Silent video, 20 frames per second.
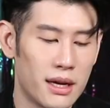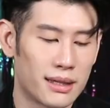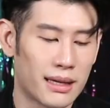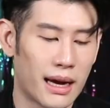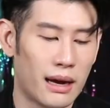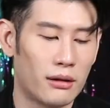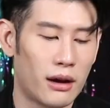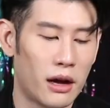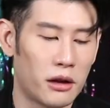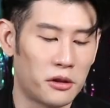
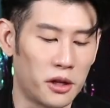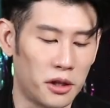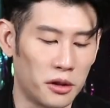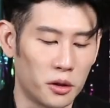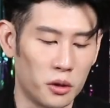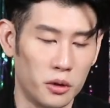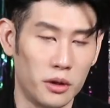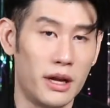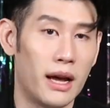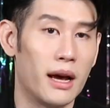ชาวราศี
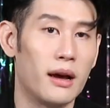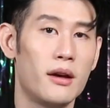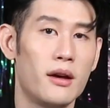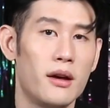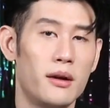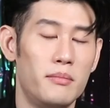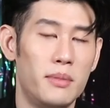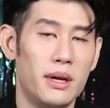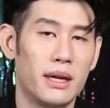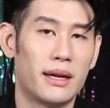ตุลเนี่ย
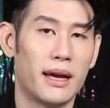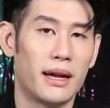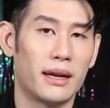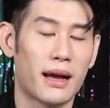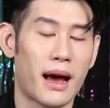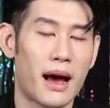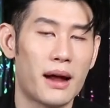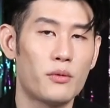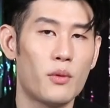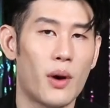มีเกณ
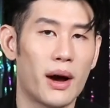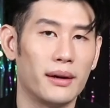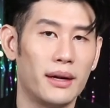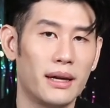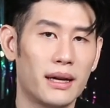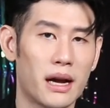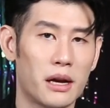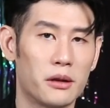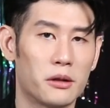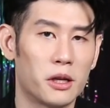ฑ์คาดหวังใน
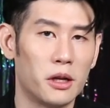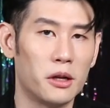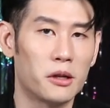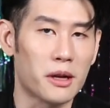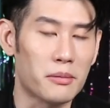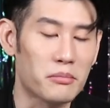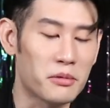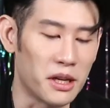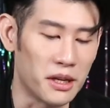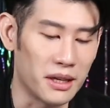การซื้อท
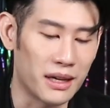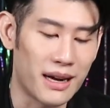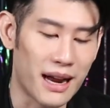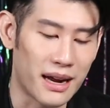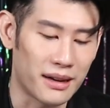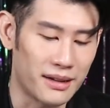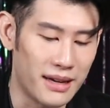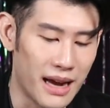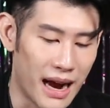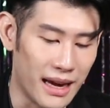รัพย์สินขนา
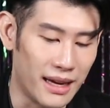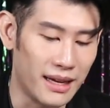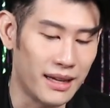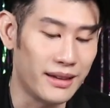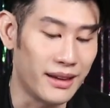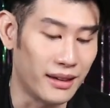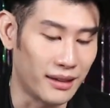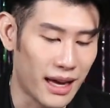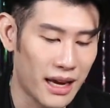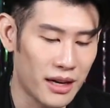ดใหญ่
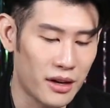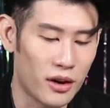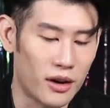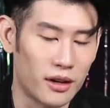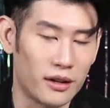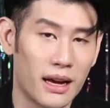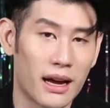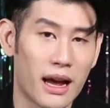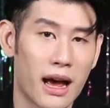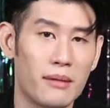อย่างแน่นอ
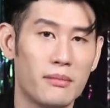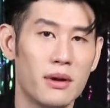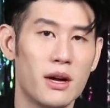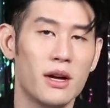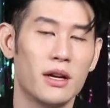นนะครับ